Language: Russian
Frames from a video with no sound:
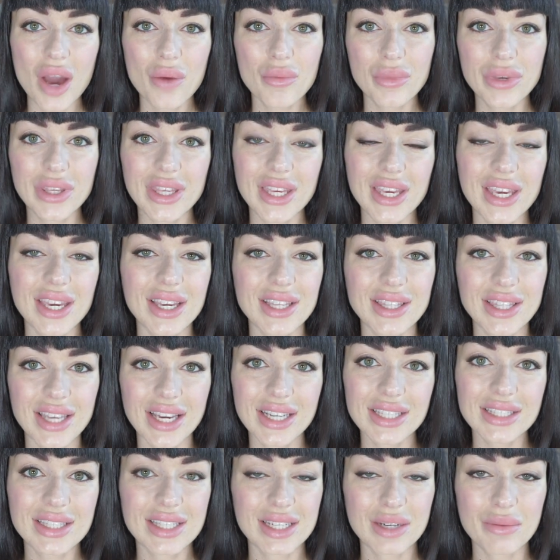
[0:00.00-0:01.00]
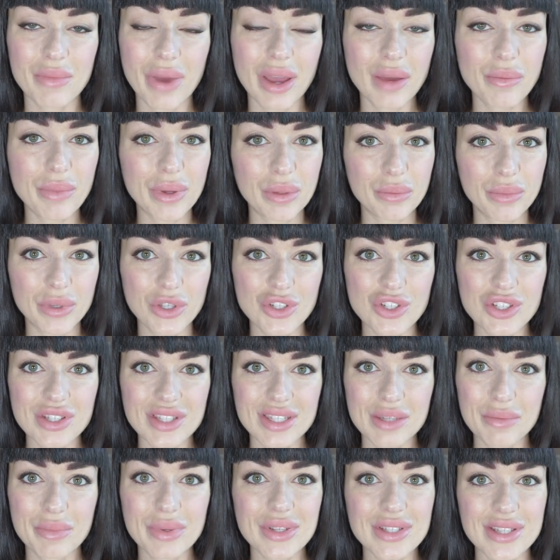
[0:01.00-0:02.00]
Мне некоторые мои
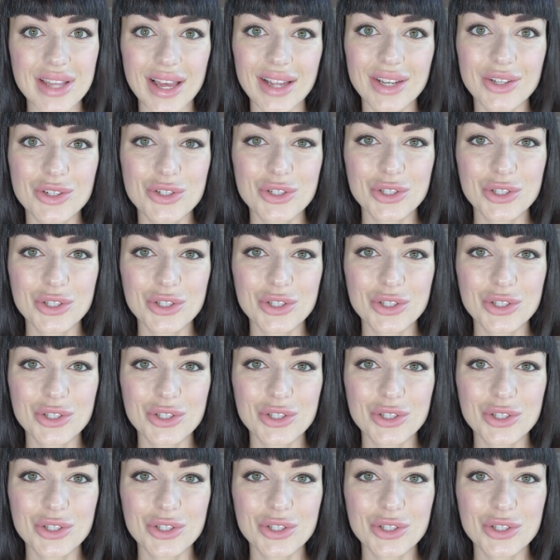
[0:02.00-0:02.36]
подписчицы писали,